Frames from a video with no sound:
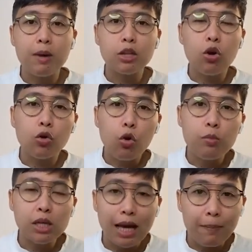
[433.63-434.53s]
ไม่ต้องล
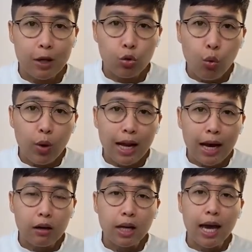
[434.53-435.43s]
งมือทำในทุกเว
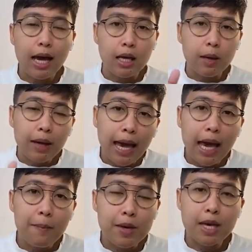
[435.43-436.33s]
ลาก็ได้
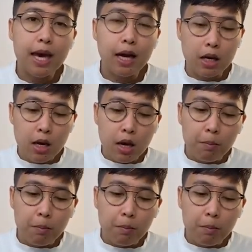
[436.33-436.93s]
แค่เพียง